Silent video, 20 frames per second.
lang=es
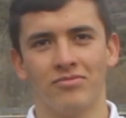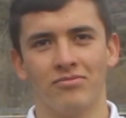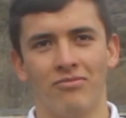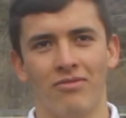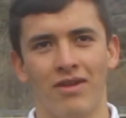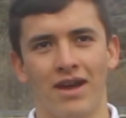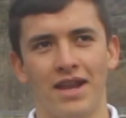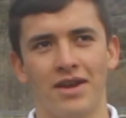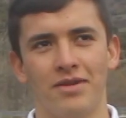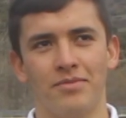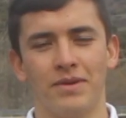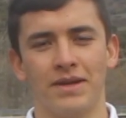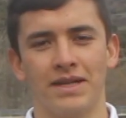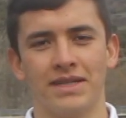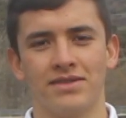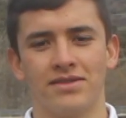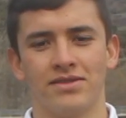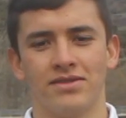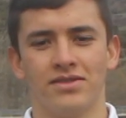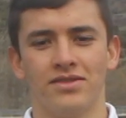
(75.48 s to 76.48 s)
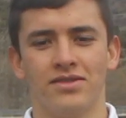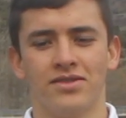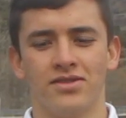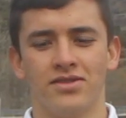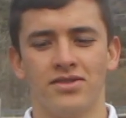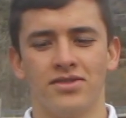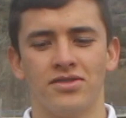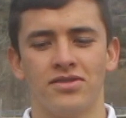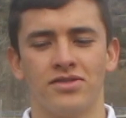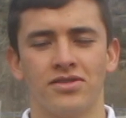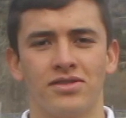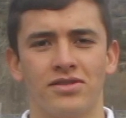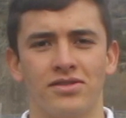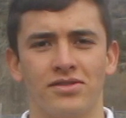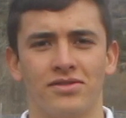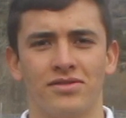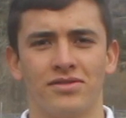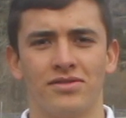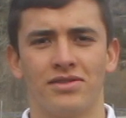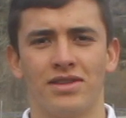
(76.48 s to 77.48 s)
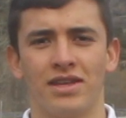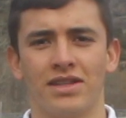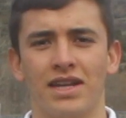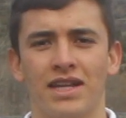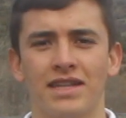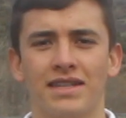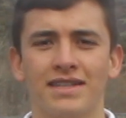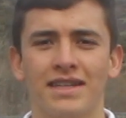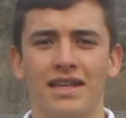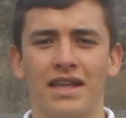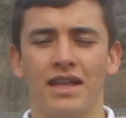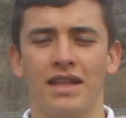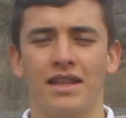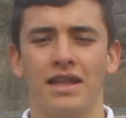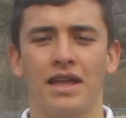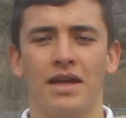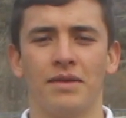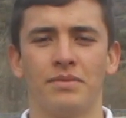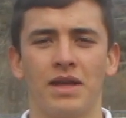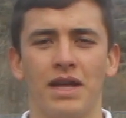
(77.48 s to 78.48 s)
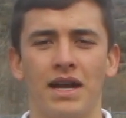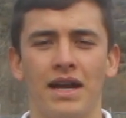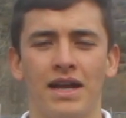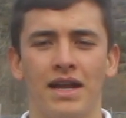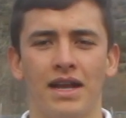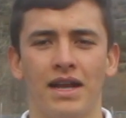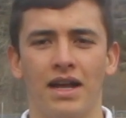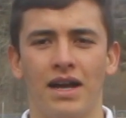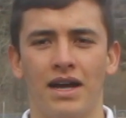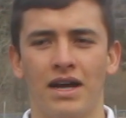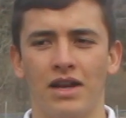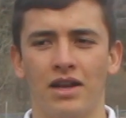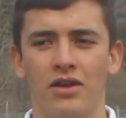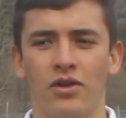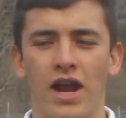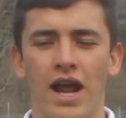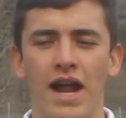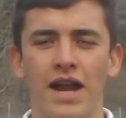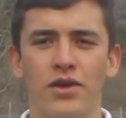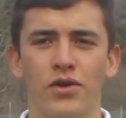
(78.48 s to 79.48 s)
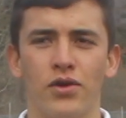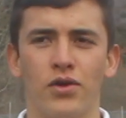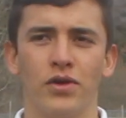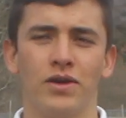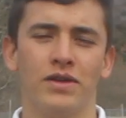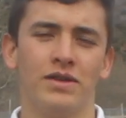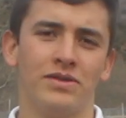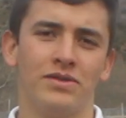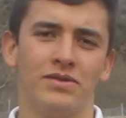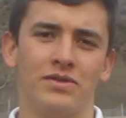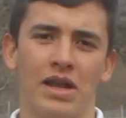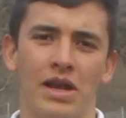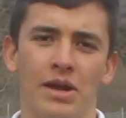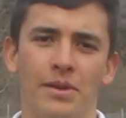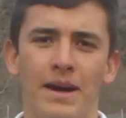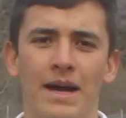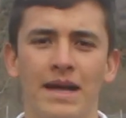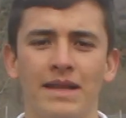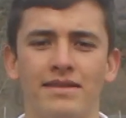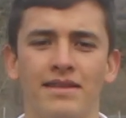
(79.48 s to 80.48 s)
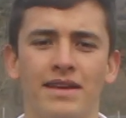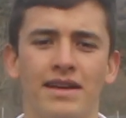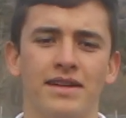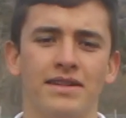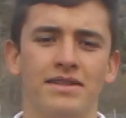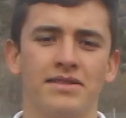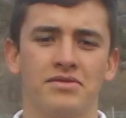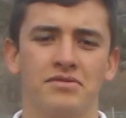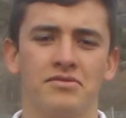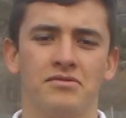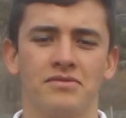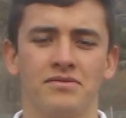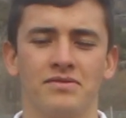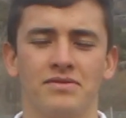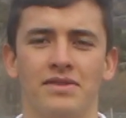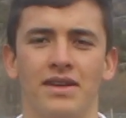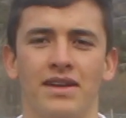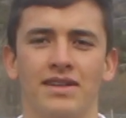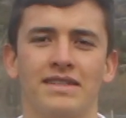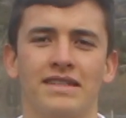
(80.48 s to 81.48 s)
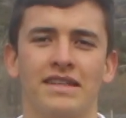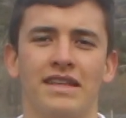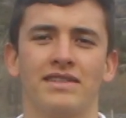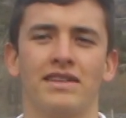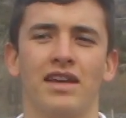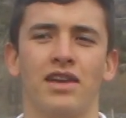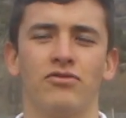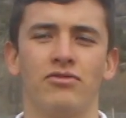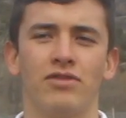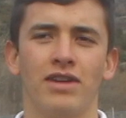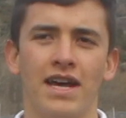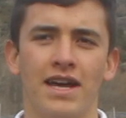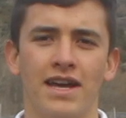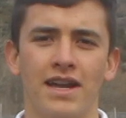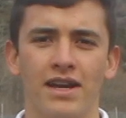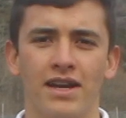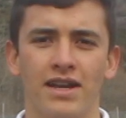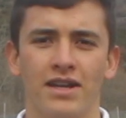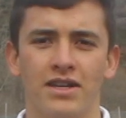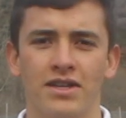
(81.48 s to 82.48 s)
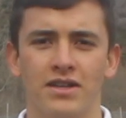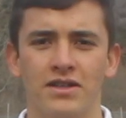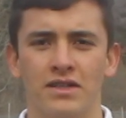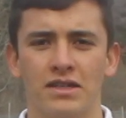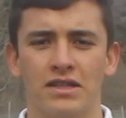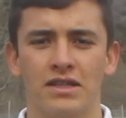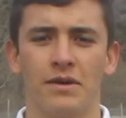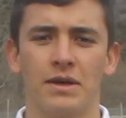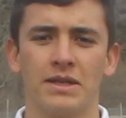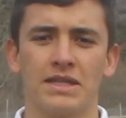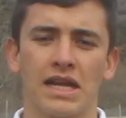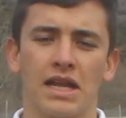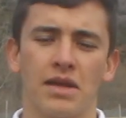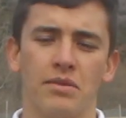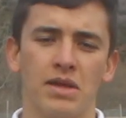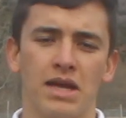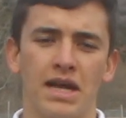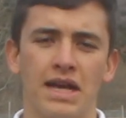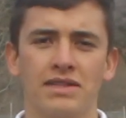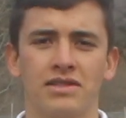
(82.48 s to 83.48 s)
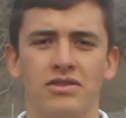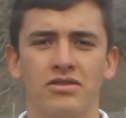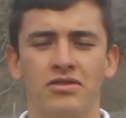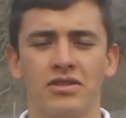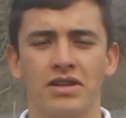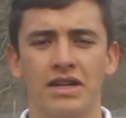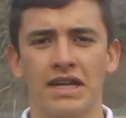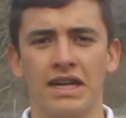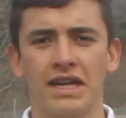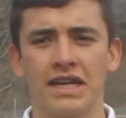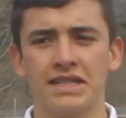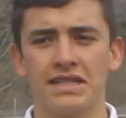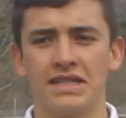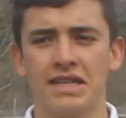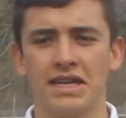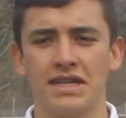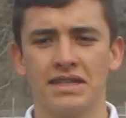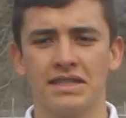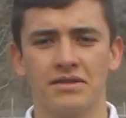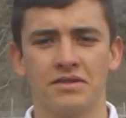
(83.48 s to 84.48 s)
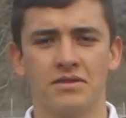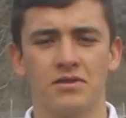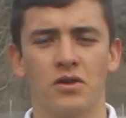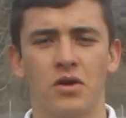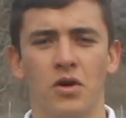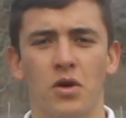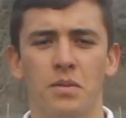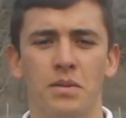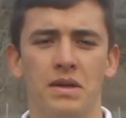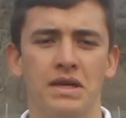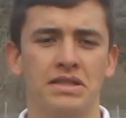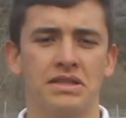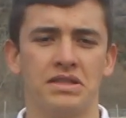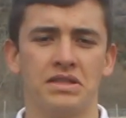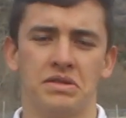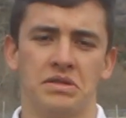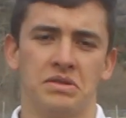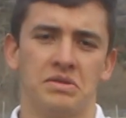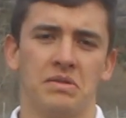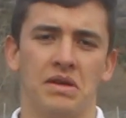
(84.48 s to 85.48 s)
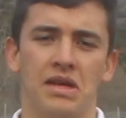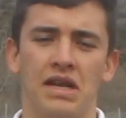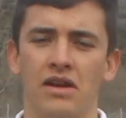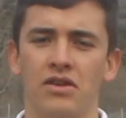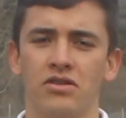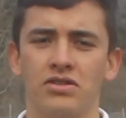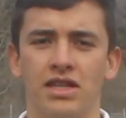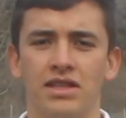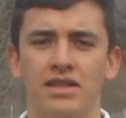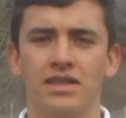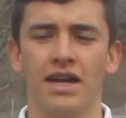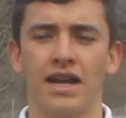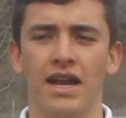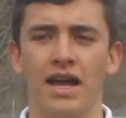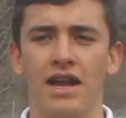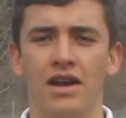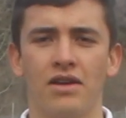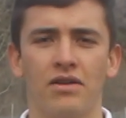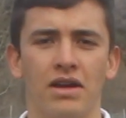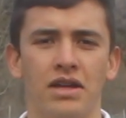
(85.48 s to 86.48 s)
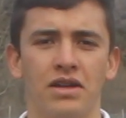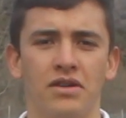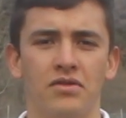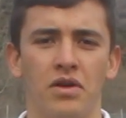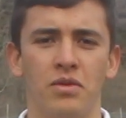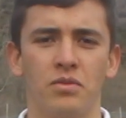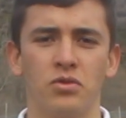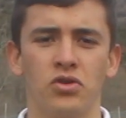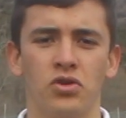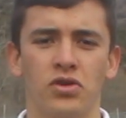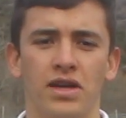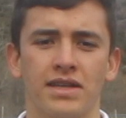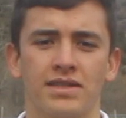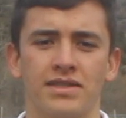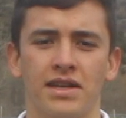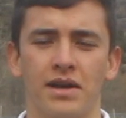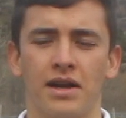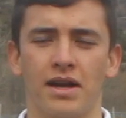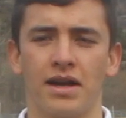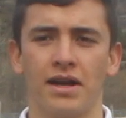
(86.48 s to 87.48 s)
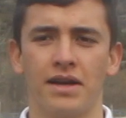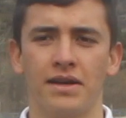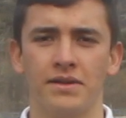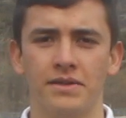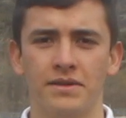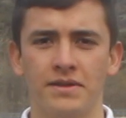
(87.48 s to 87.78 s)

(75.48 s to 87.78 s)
Bueno, pues te tratas de, adaptar al horario, ¿no? Y te levantas, te haces desayunar, te vas al gimnasio, regresas, comes y en la noche entrenar, no hay, no hay mucho que hacer acá.